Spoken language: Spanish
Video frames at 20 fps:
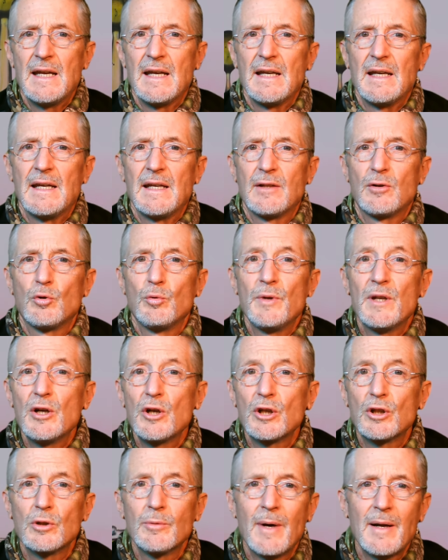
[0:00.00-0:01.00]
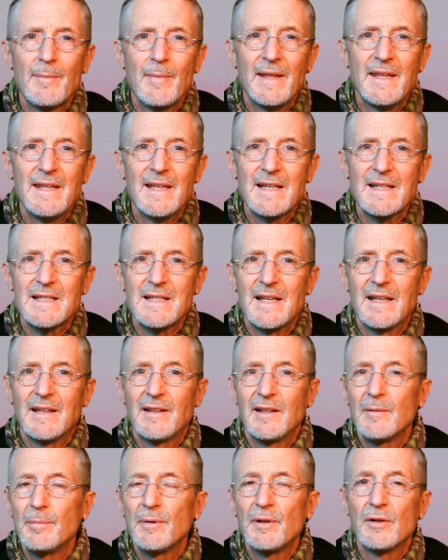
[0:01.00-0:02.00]
eh, tuvieron que tomar medidas
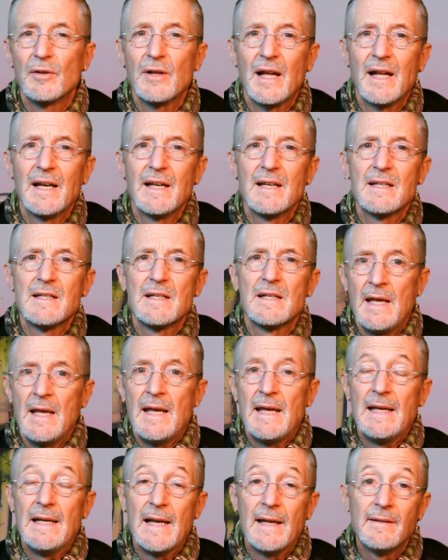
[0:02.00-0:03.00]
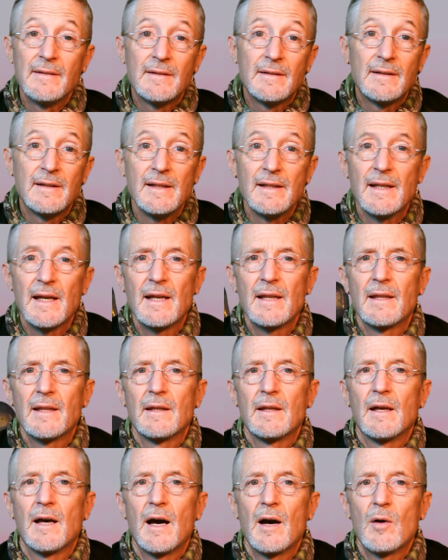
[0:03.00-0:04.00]
excepcionales y la entidad
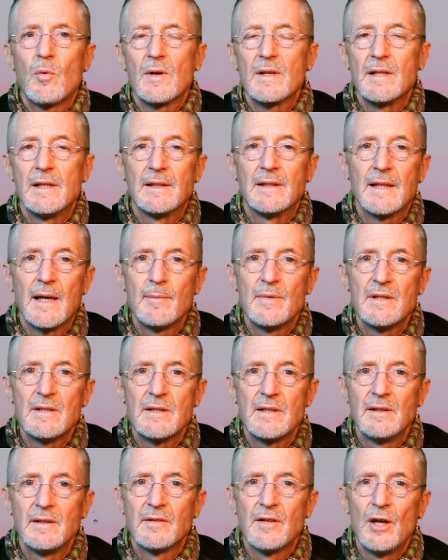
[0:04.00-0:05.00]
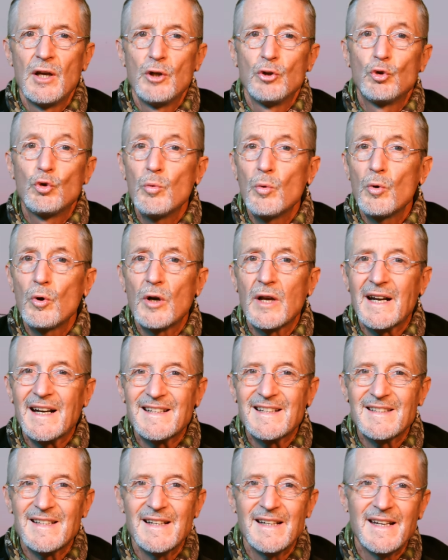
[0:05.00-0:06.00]
Aguas del Támesis tuvo que
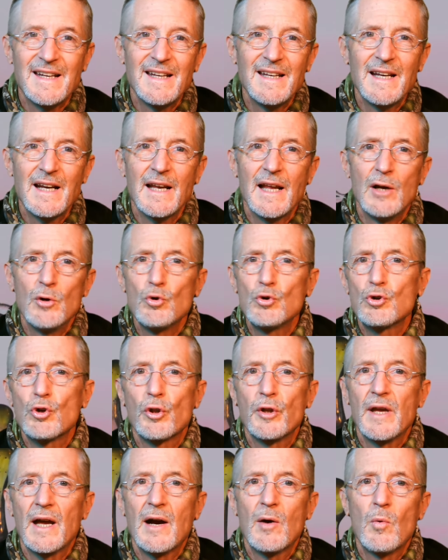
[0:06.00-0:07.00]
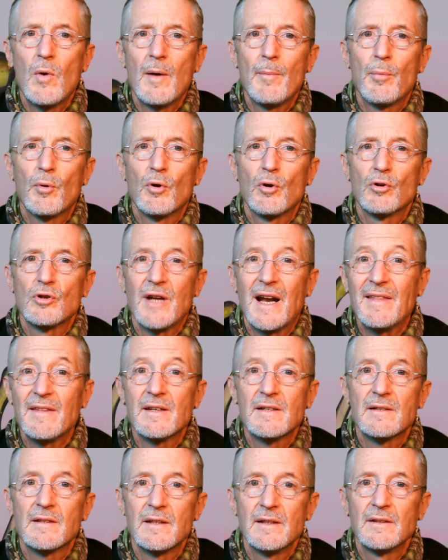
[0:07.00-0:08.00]
restringir el uso de agua por los
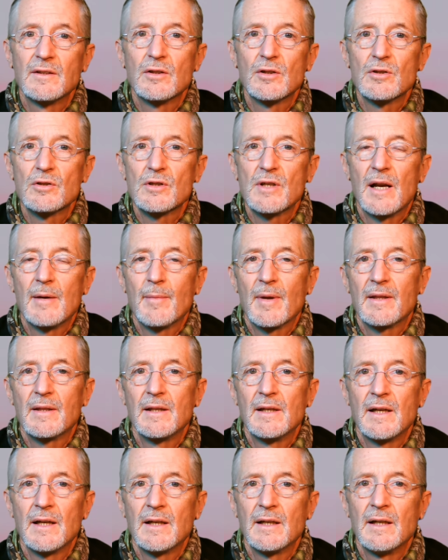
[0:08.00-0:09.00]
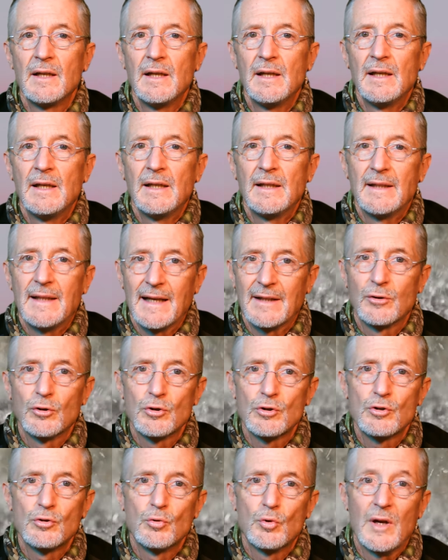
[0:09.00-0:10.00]
grandes centros que almacenan
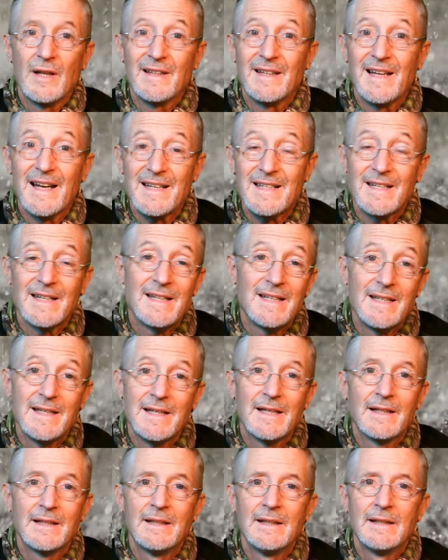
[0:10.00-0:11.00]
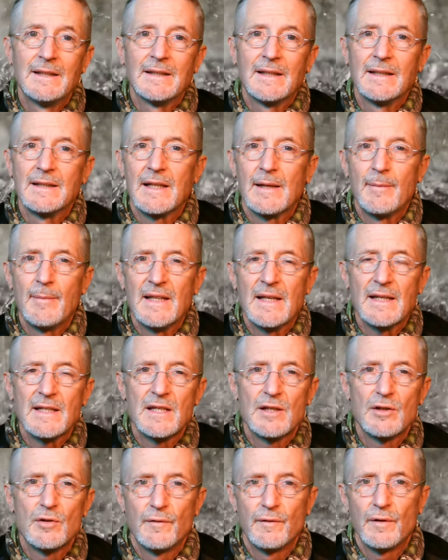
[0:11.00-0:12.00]
datos durante la sequía tan tremenda que
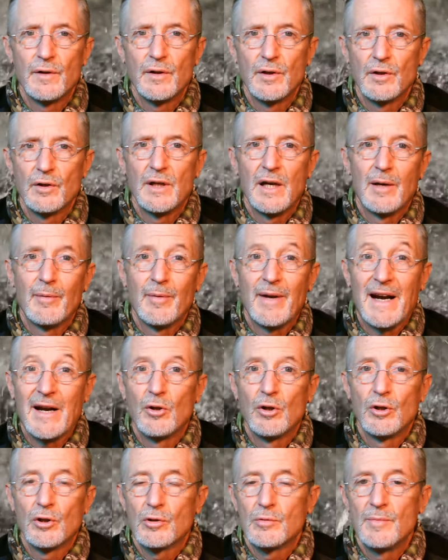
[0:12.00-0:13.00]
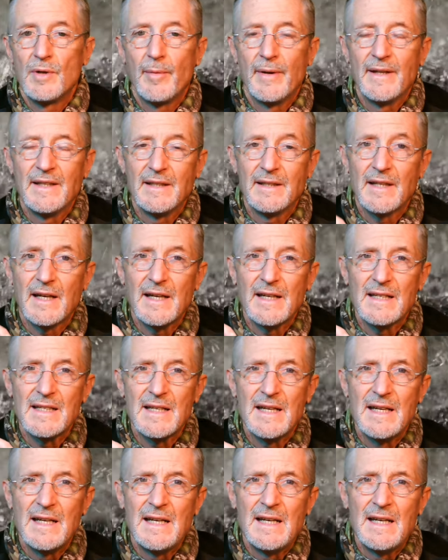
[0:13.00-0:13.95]
se sufrió en el verano del 2023.